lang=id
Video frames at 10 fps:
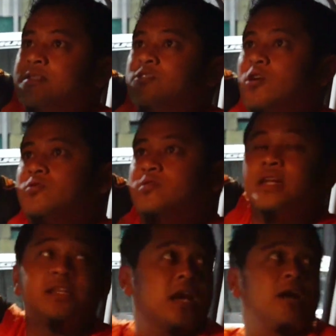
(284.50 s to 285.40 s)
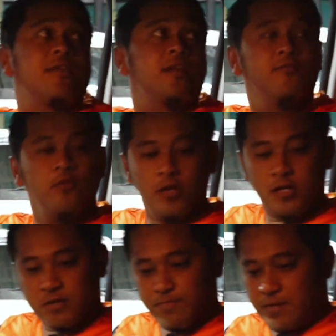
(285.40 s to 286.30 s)
jok sudah di cover full
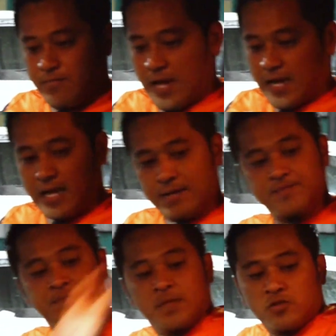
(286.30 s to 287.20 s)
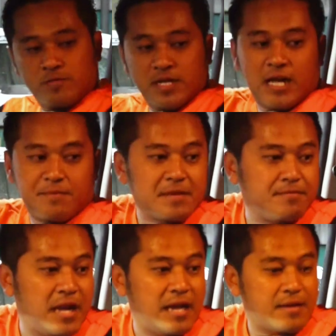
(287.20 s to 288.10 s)
depan belakang cuman karpet
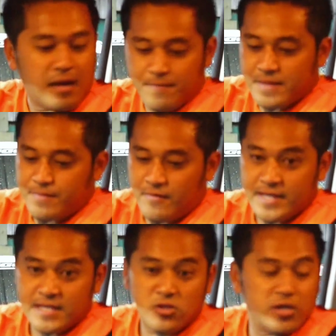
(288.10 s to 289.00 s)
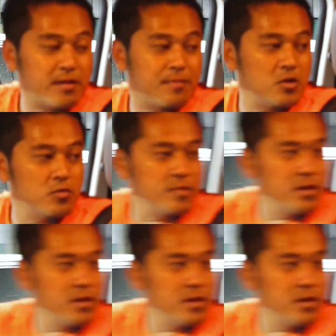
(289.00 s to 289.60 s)
belah, karpet bawahnya tok yang belum